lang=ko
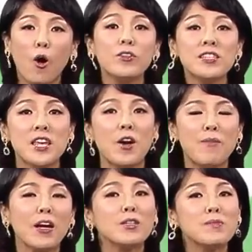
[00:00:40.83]
어떠세요?
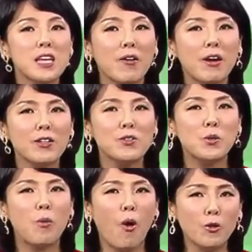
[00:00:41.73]
방금 상황
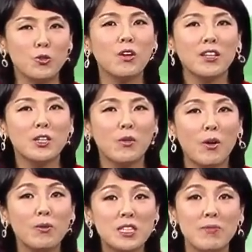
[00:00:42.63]
좀 엉뚱하기도
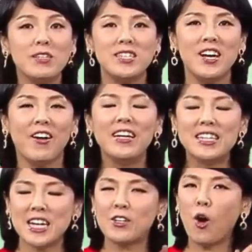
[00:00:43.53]
하고 재밌죠?
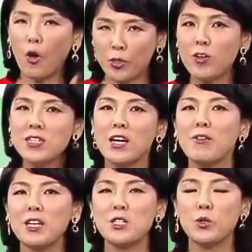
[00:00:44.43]
자, 그 어떤
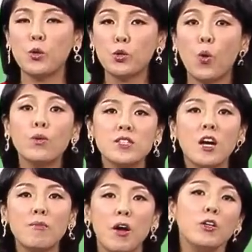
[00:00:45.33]
상황에서도
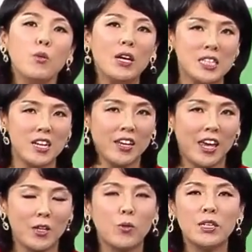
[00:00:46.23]
통성명은
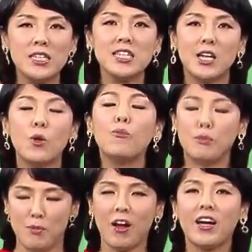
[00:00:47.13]
확실하게 또 인사도
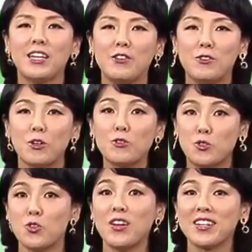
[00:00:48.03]
분명하게 나누는 것
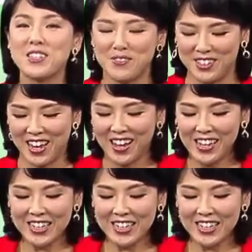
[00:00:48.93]
중요하겠습니다.